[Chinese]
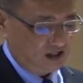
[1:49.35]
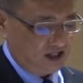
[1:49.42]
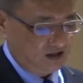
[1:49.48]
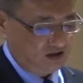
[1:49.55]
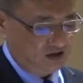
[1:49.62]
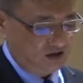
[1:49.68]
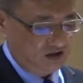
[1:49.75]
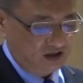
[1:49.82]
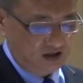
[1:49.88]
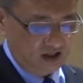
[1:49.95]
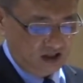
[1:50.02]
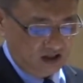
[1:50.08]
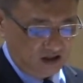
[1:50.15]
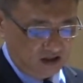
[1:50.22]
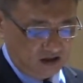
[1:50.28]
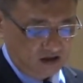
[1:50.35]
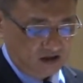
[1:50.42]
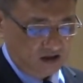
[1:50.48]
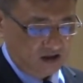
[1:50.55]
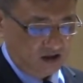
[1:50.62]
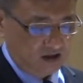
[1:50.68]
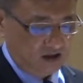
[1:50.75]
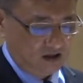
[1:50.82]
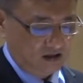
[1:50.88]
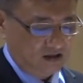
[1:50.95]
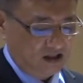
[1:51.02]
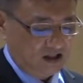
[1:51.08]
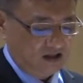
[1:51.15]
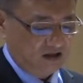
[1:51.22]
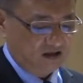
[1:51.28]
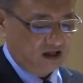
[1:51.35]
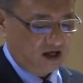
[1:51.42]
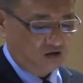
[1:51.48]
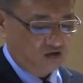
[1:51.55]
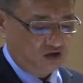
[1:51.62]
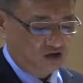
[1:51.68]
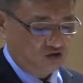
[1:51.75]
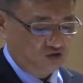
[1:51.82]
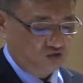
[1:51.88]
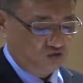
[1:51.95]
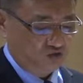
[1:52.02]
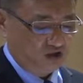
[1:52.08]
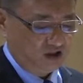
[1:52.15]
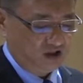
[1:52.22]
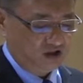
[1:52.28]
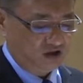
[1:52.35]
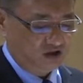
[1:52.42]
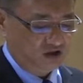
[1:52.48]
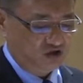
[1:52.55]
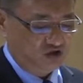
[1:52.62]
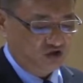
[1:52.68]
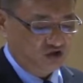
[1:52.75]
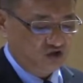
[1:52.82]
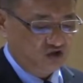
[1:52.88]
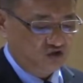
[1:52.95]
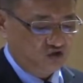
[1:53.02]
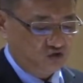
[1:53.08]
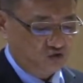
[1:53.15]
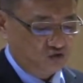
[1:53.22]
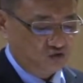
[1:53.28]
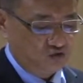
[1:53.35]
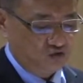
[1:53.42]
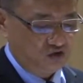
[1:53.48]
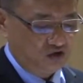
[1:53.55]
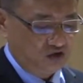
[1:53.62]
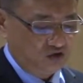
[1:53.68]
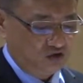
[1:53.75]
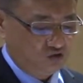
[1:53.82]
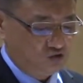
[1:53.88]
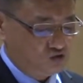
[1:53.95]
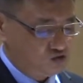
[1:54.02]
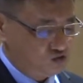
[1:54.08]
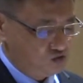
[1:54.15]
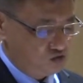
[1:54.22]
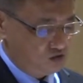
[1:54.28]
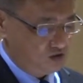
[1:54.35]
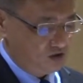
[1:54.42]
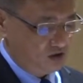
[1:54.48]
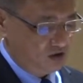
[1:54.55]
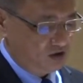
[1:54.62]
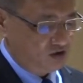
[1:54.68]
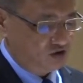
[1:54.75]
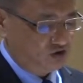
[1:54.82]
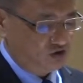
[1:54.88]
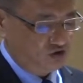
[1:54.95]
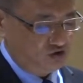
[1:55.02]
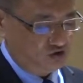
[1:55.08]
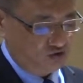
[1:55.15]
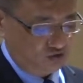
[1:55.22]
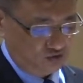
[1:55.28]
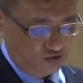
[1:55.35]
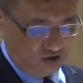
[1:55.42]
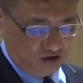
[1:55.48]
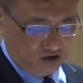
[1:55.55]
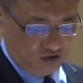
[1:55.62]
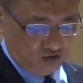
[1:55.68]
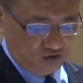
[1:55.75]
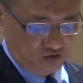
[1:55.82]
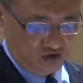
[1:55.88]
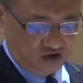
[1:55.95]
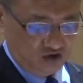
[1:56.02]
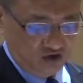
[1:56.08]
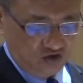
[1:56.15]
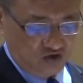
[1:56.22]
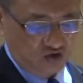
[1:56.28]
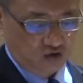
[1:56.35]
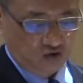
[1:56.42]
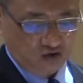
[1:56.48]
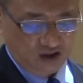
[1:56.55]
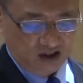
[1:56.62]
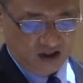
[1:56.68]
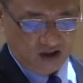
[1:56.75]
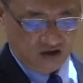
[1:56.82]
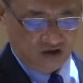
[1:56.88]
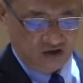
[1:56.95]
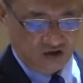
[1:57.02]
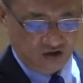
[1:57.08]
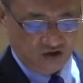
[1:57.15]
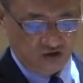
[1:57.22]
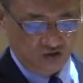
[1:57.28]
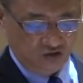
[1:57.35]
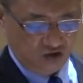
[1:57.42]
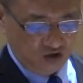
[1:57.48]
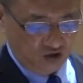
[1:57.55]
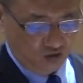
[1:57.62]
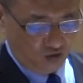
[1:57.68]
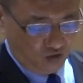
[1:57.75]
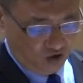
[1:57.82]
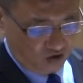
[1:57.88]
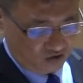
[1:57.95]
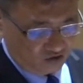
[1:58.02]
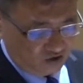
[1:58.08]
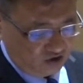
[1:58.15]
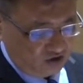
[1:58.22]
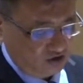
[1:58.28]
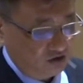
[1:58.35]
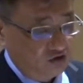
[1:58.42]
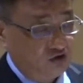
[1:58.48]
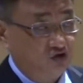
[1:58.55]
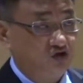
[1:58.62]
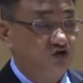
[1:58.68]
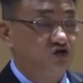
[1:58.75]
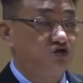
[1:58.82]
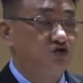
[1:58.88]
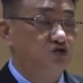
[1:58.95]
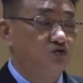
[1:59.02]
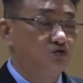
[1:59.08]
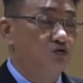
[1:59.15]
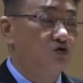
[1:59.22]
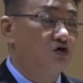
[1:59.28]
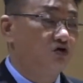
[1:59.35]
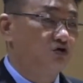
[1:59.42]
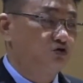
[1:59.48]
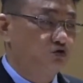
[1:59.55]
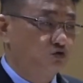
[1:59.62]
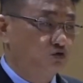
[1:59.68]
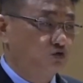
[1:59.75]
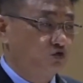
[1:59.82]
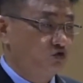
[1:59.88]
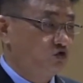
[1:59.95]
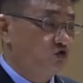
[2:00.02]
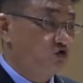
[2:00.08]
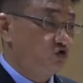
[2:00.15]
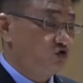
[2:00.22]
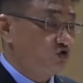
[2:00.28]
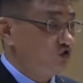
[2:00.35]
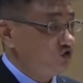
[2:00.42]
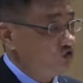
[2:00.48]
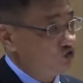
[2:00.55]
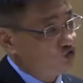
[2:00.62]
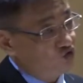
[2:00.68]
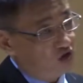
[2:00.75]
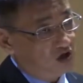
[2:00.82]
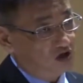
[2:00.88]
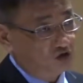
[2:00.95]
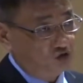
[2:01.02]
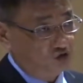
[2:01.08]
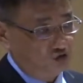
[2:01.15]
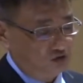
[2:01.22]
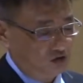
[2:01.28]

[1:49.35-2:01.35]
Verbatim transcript: 今天讲到的主题是“持守基督”。持守基督，持守的意思就是握紧，继续握住，继续抓住。